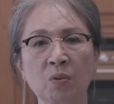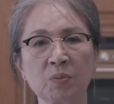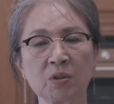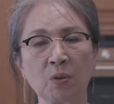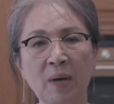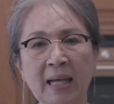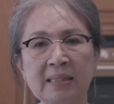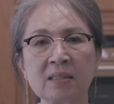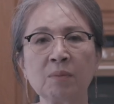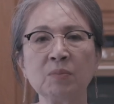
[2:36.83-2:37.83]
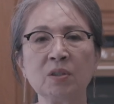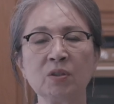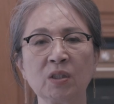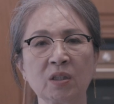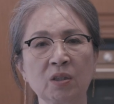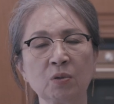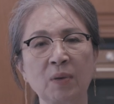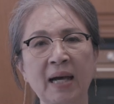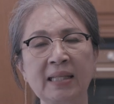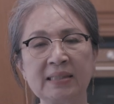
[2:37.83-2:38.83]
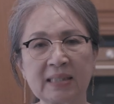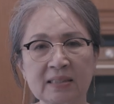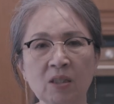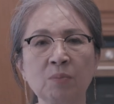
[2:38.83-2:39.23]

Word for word: 또 뭐서 와인 선물도 있고 와인잔